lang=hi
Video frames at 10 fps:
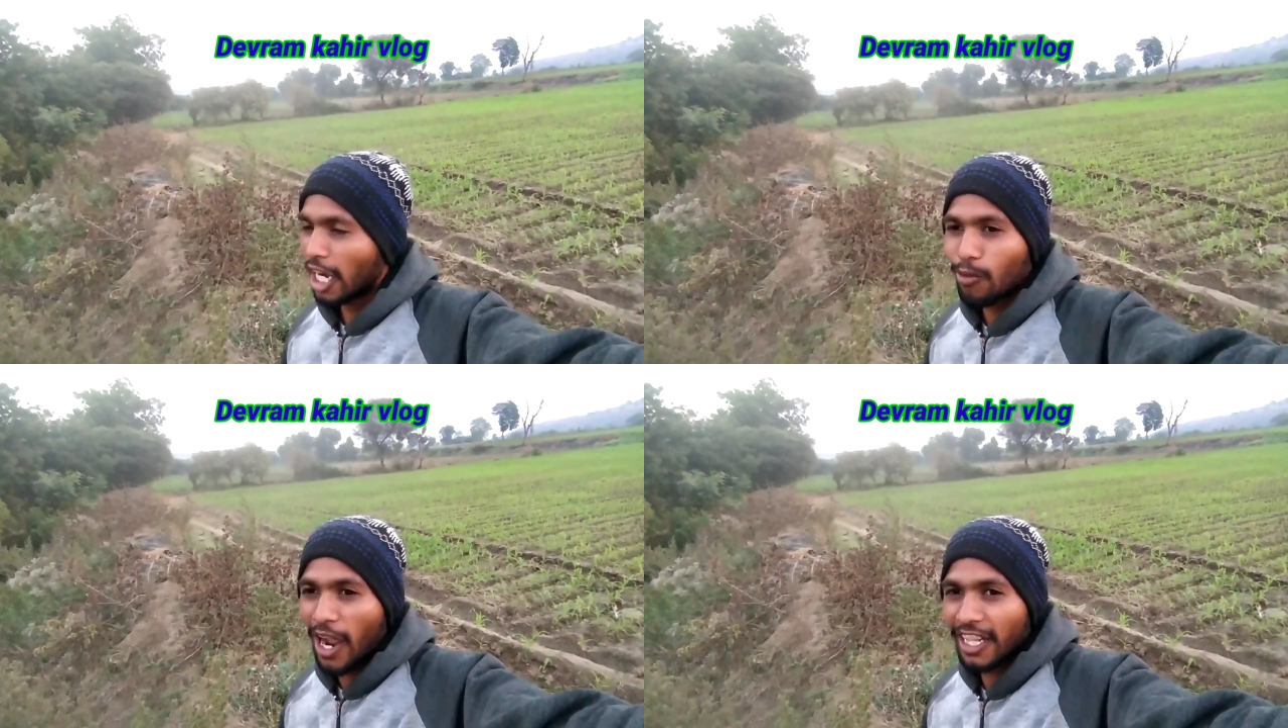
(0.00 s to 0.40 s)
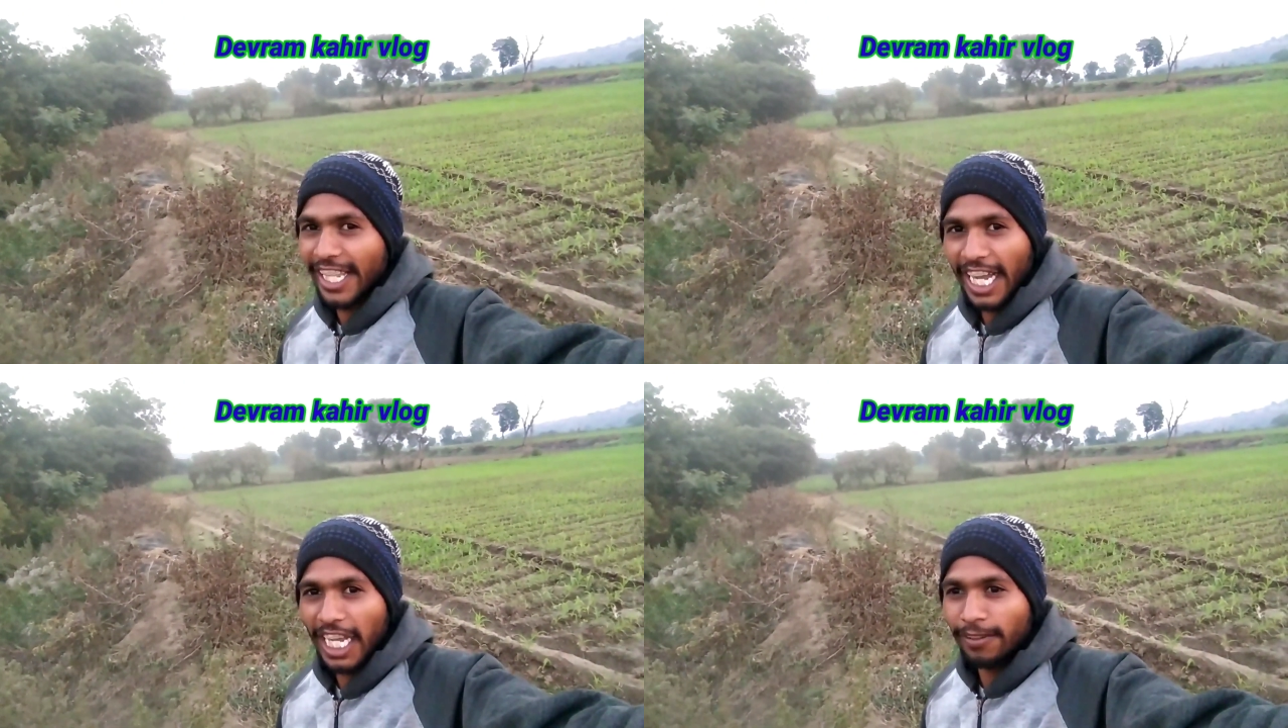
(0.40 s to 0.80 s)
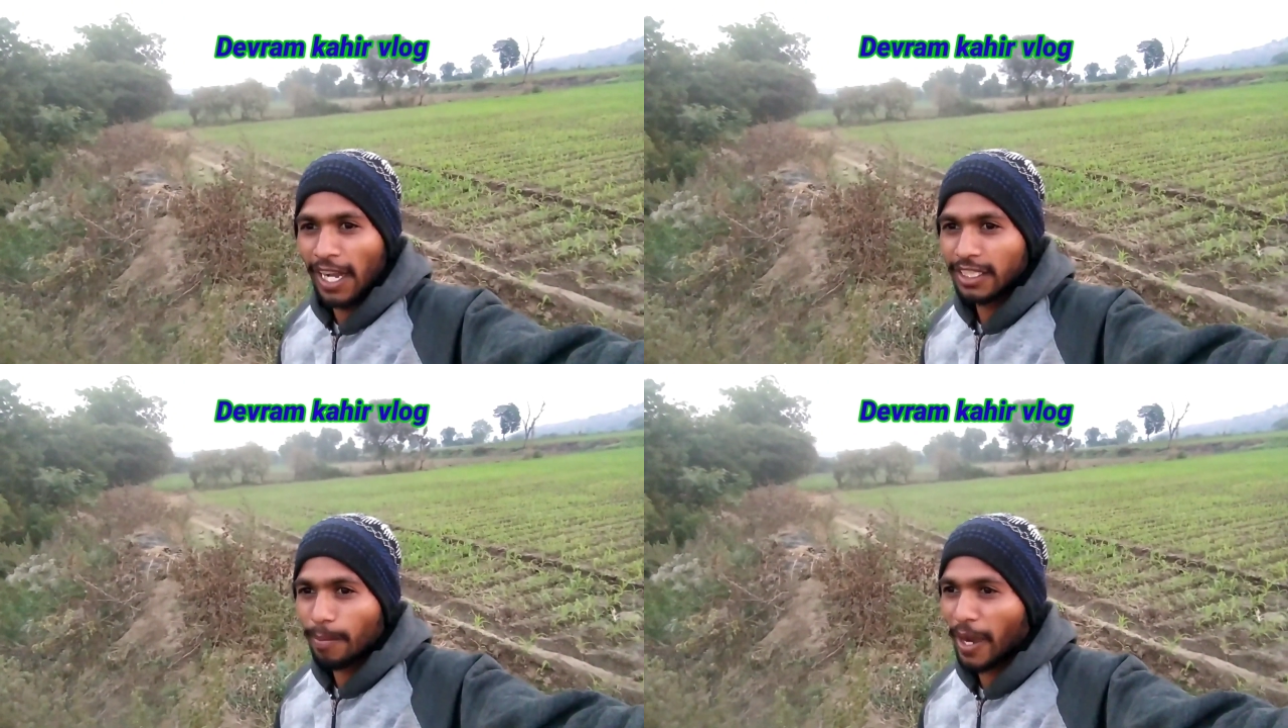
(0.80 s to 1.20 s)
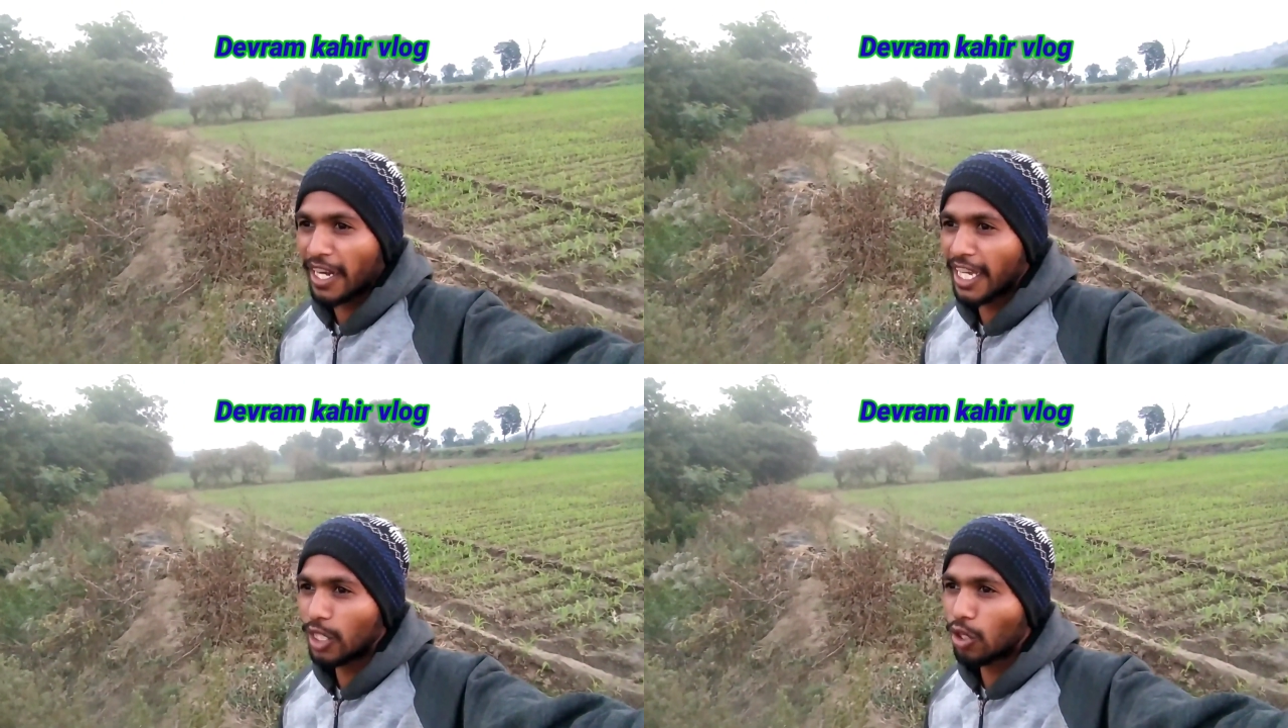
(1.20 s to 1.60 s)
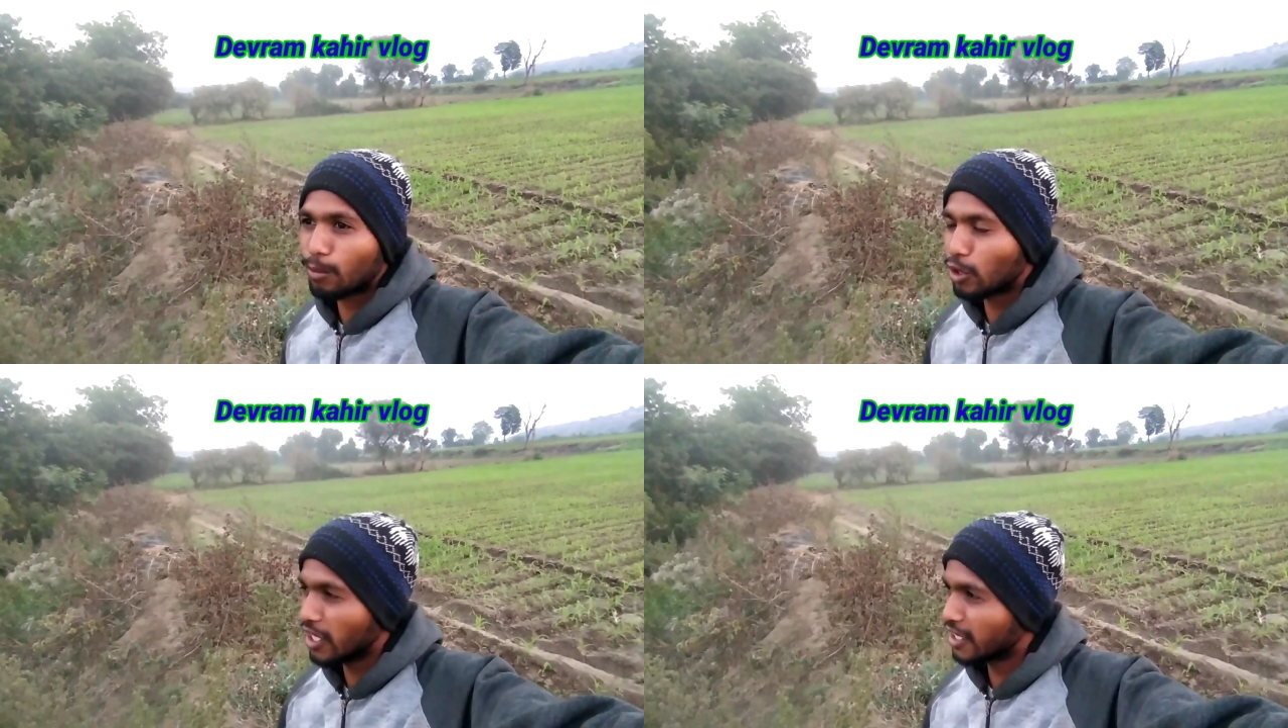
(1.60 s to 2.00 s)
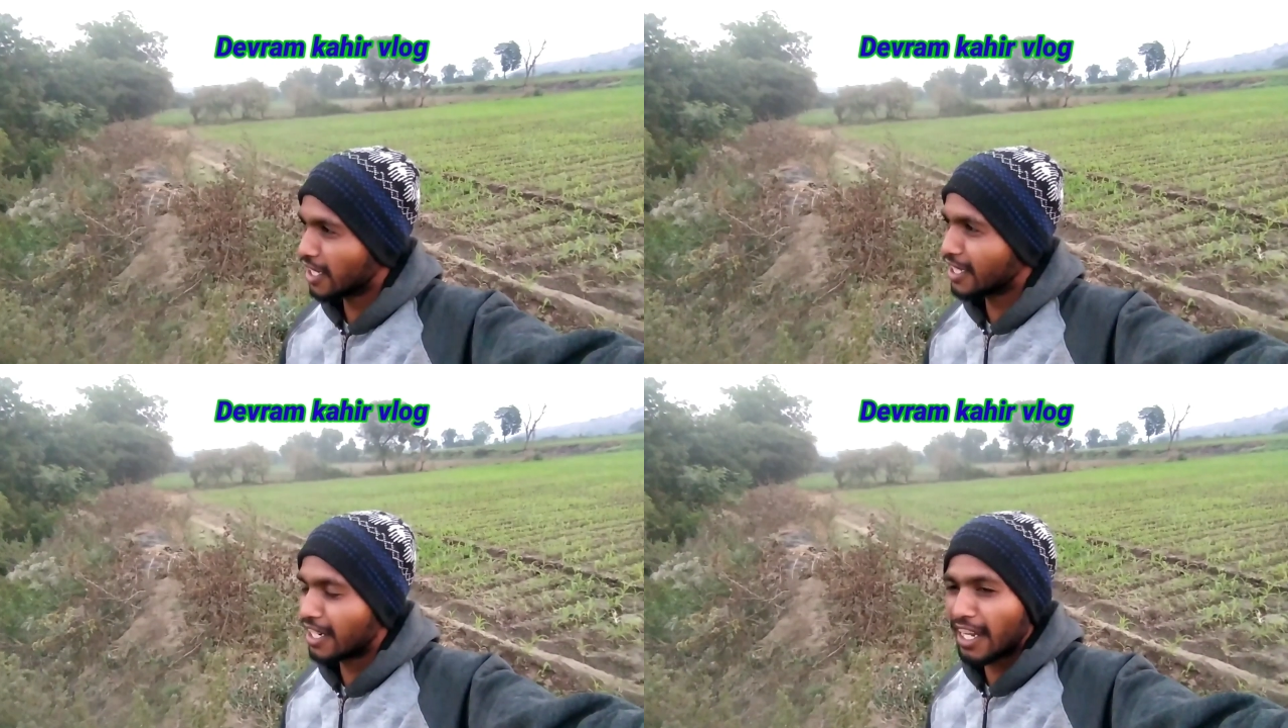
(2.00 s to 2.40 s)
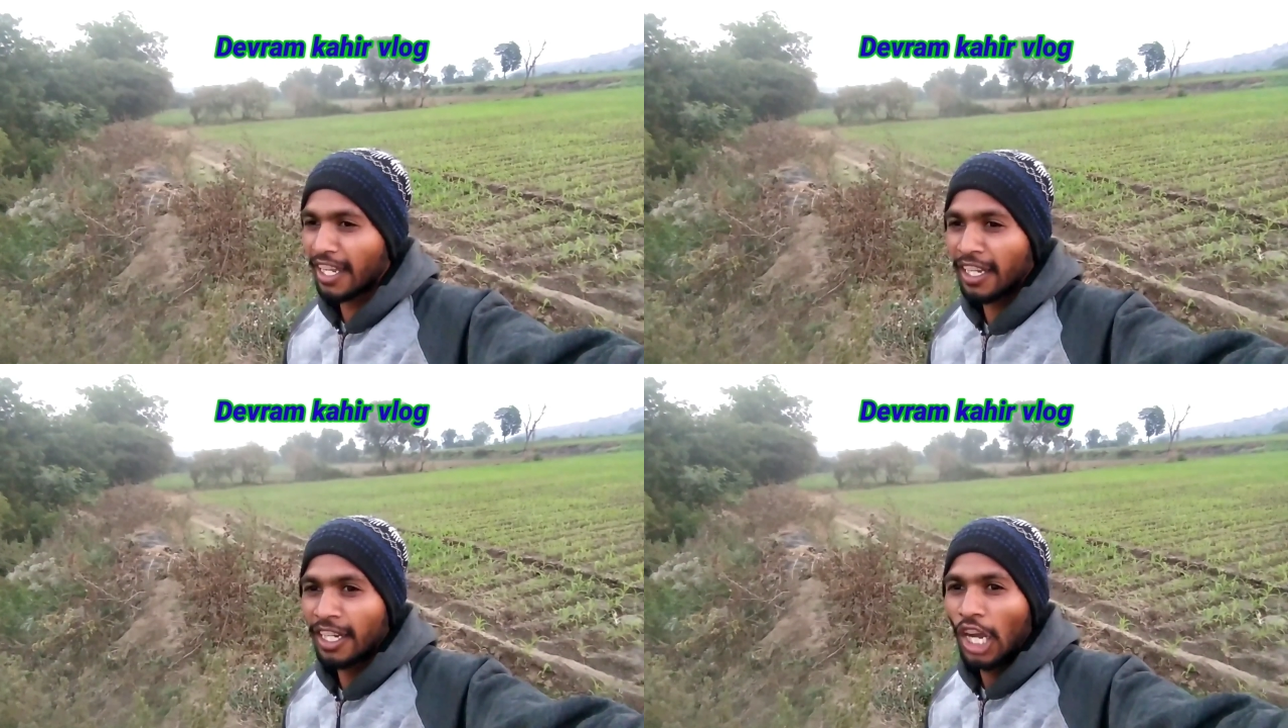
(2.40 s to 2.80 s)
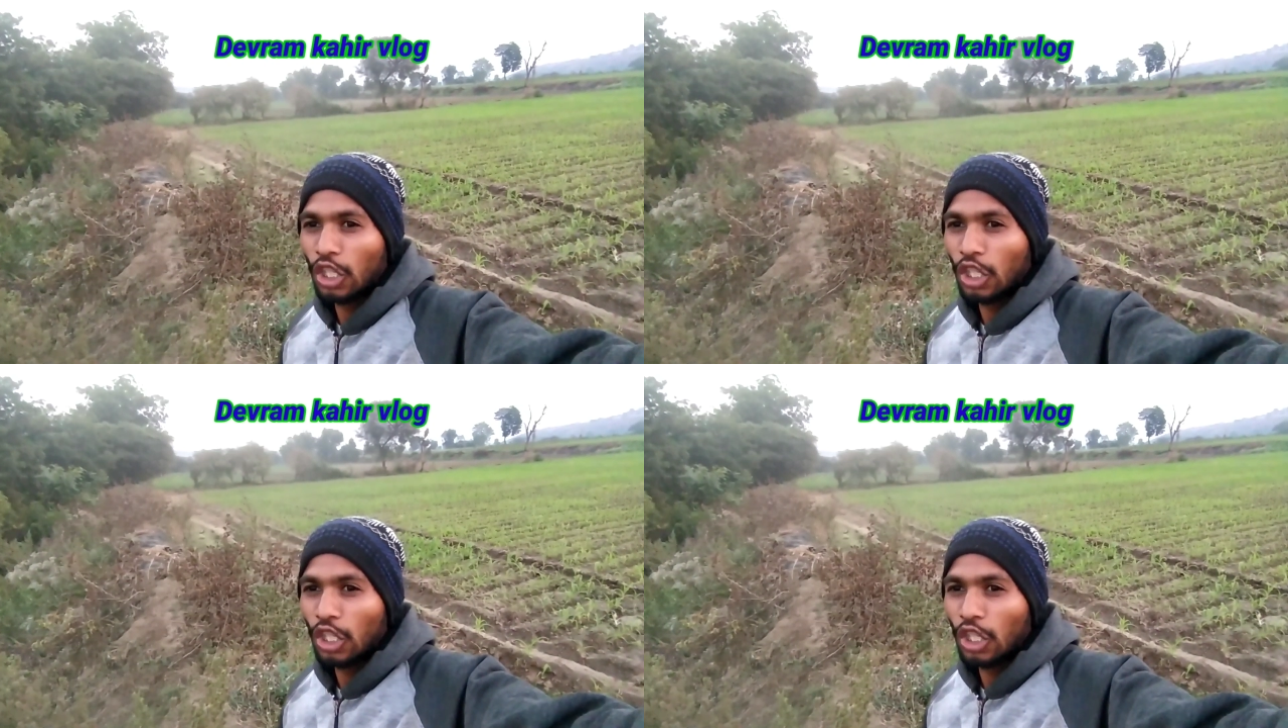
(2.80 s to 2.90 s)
एक वाल दिया गया है वहाँ से पानी आता है और बहुत ही अच्छा झरना है